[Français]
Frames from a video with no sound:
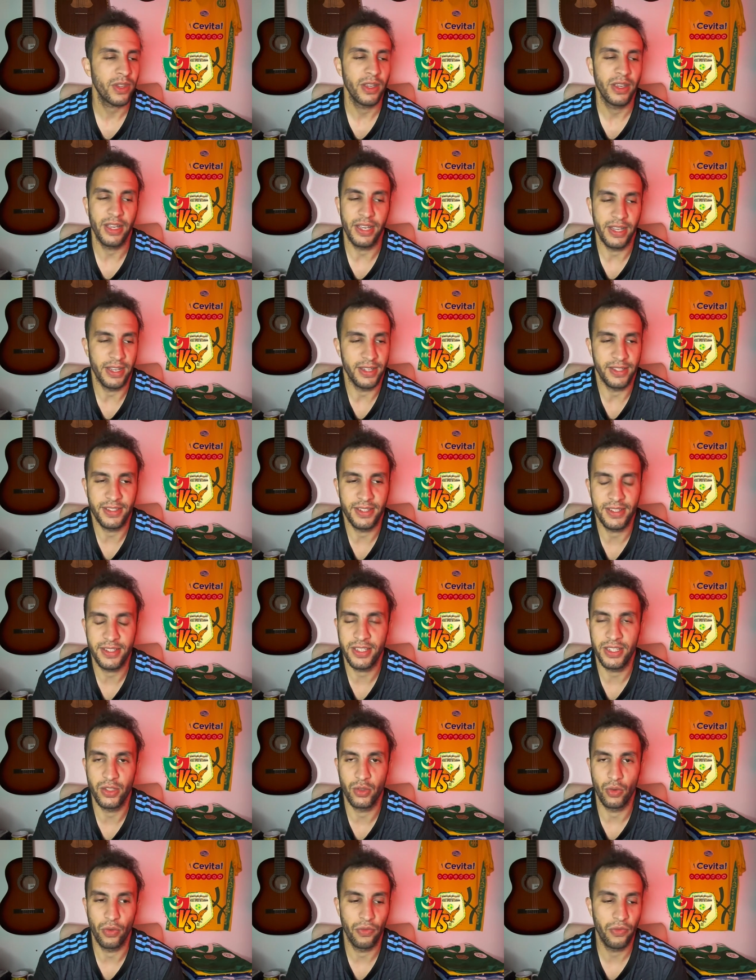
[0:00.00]
et c'est ce
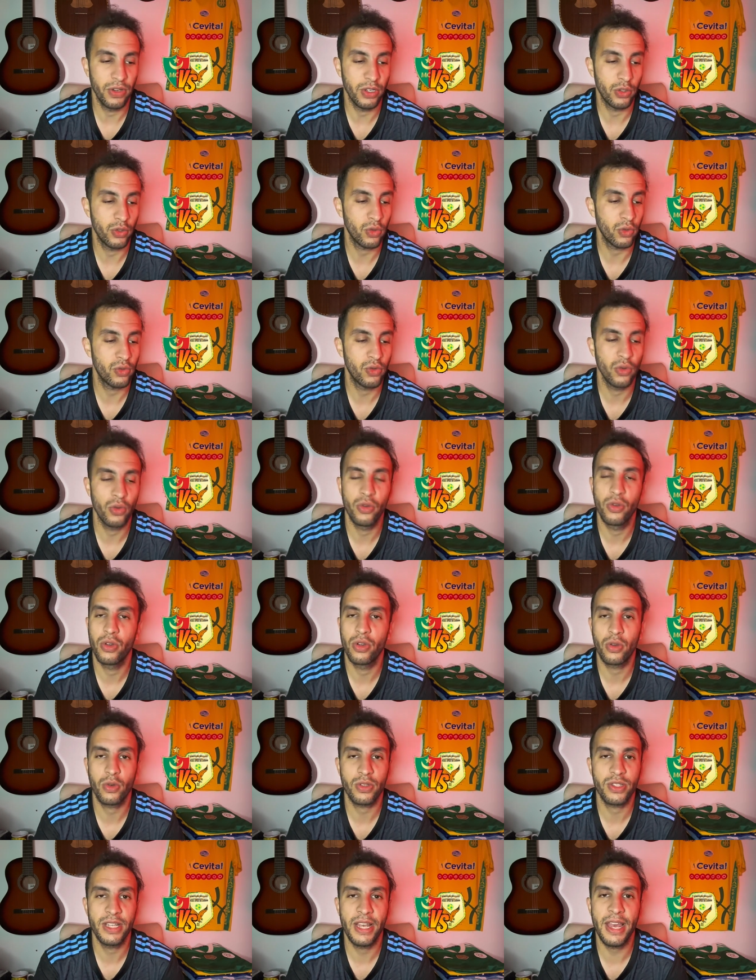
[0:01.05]
qu'ils ont fait. Ils sont sur une
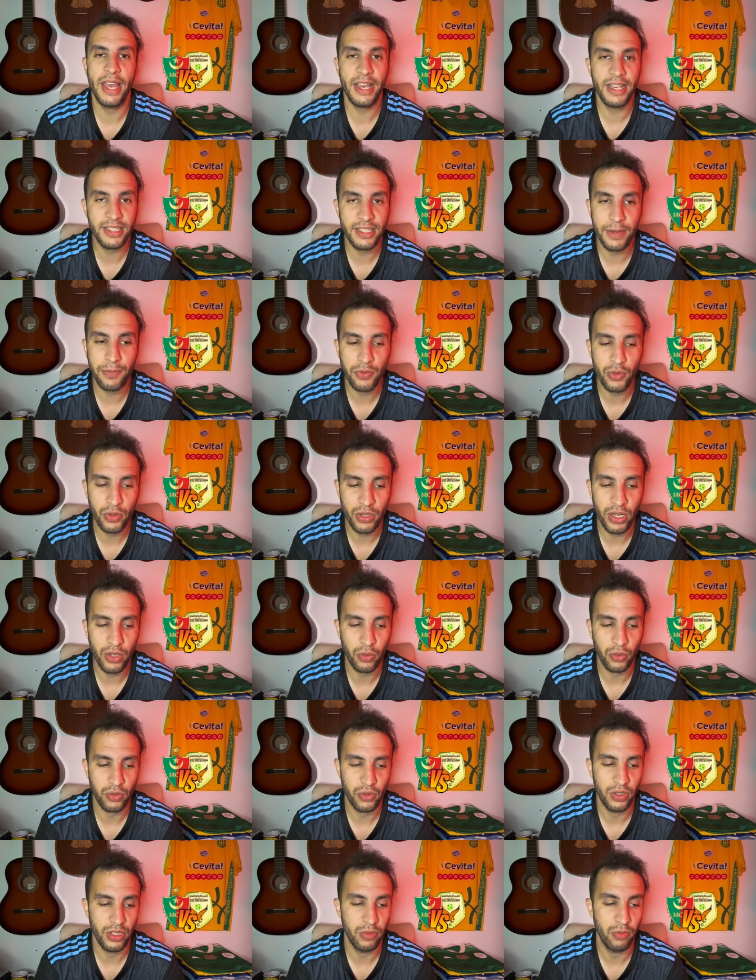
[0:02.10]
lancée exceptionnelle dans
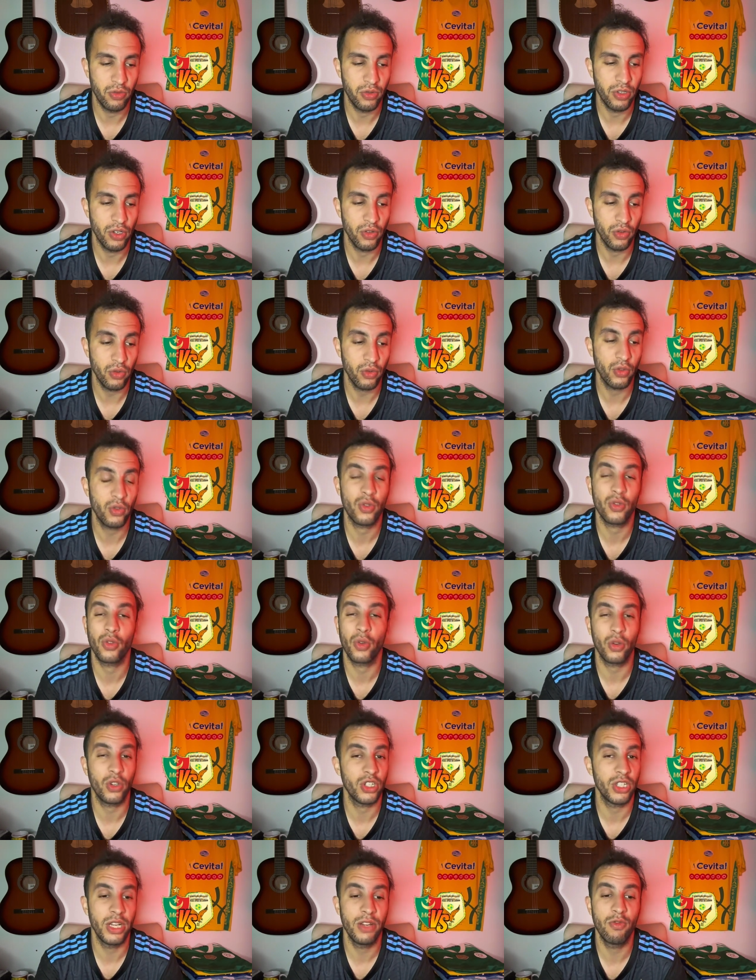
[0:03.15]
ce début de saison.
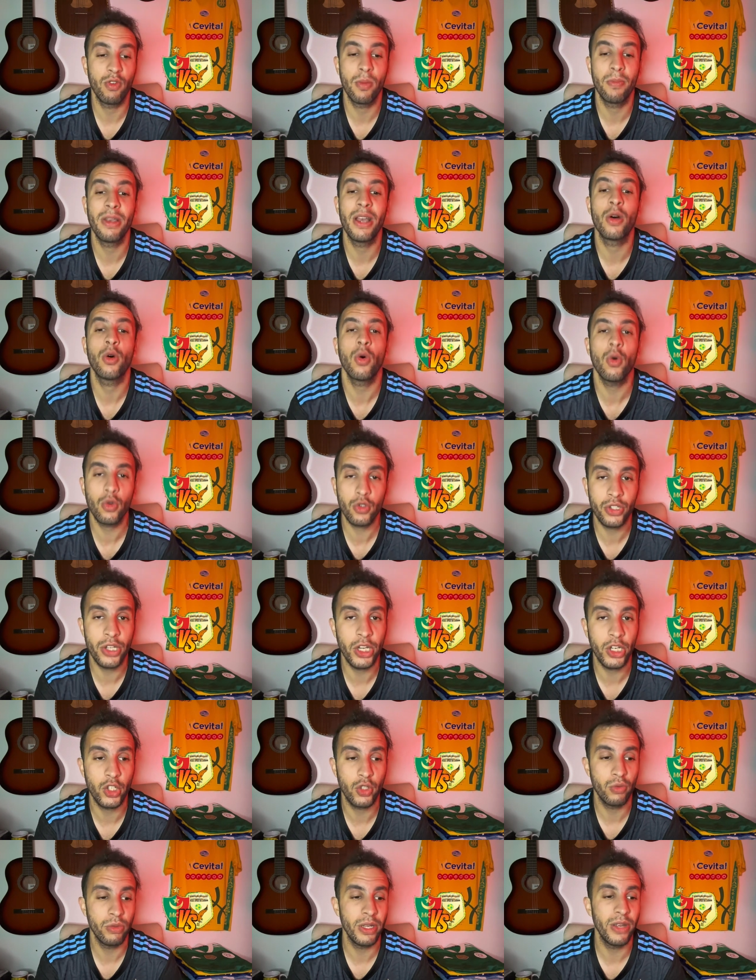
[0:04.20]
Donc je les vois bien au 5
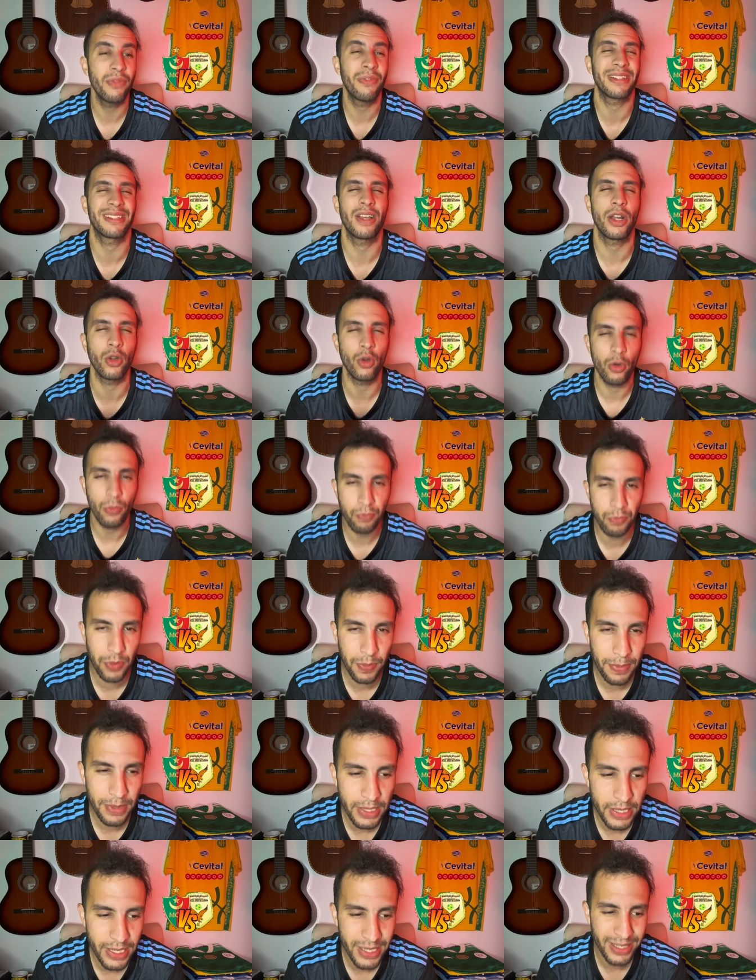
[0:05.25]
juillet face à leur
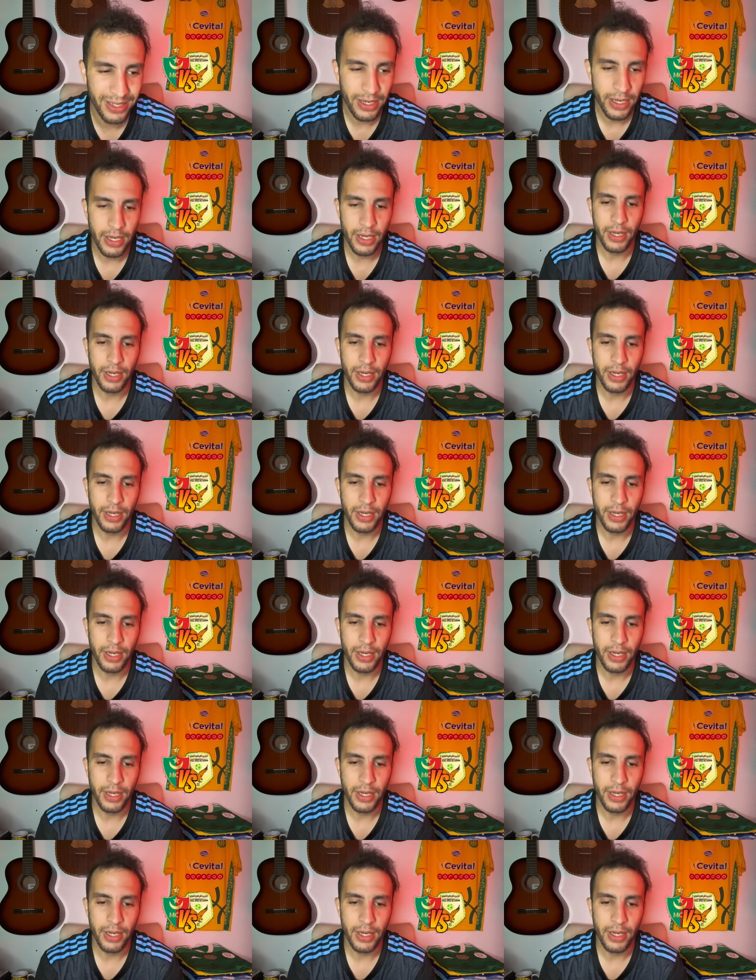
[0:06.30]
public.